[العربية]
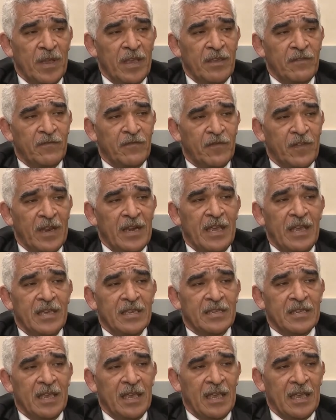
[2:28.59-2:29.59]
ان
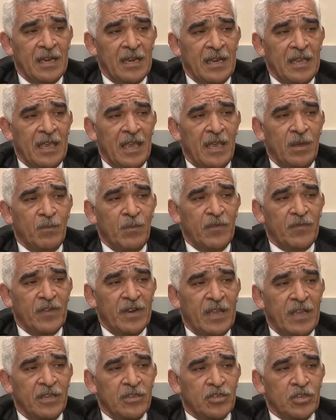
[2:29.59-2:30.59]
فلحت هخليها ان ما
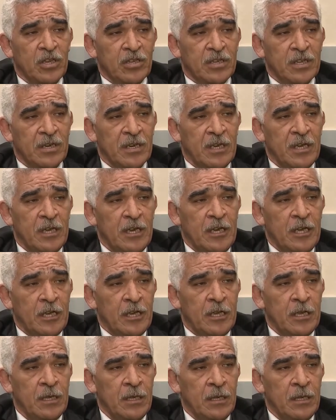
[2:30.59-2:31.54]
فلحتش هطلقها لك